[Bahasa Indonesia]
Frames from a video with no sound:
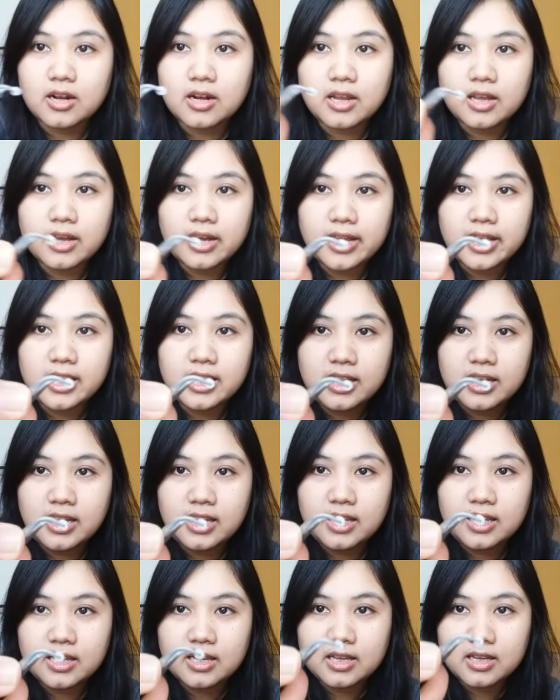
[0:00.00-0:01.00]
nah kayak
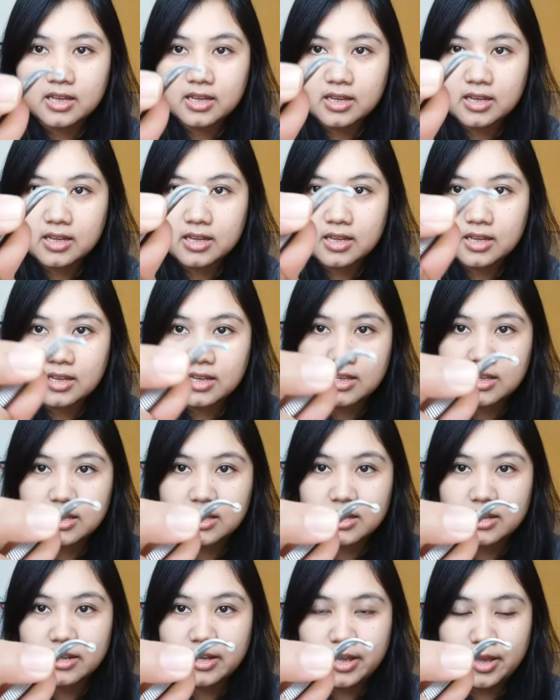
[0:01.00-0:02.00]
gini
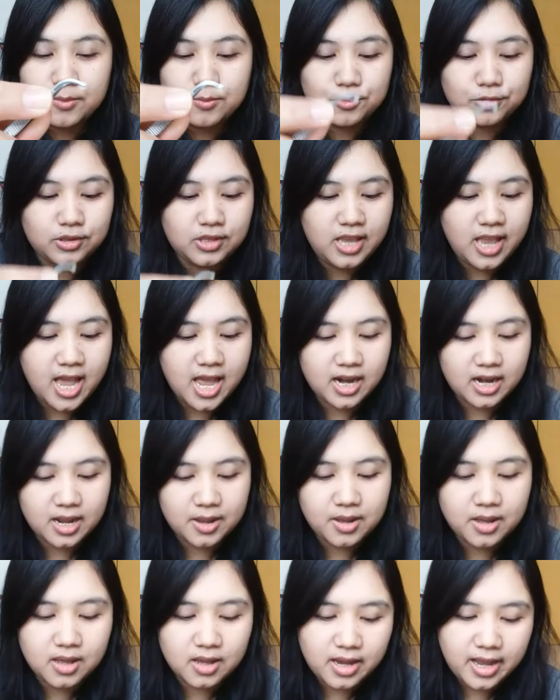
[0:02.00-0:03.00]
kayak mutiara
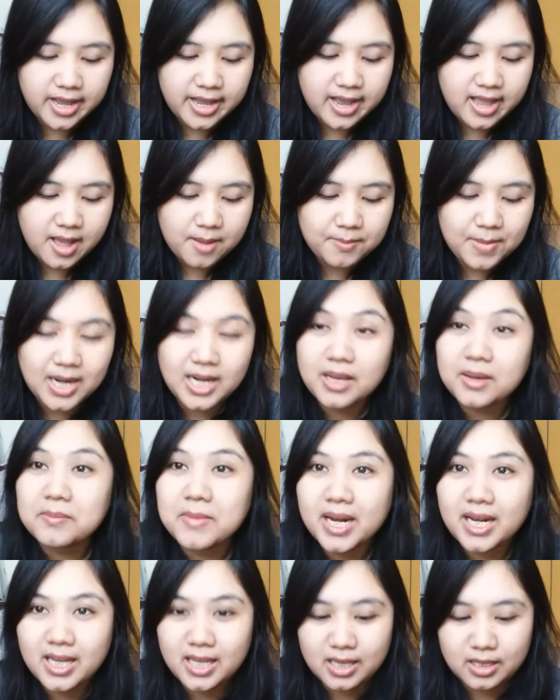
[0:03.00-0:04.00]
uh, eh, kayak
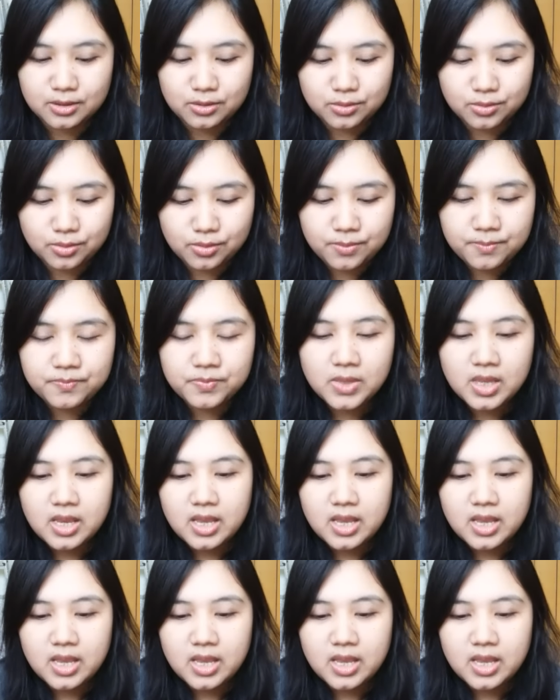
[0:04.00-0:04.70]
manik-manik gitu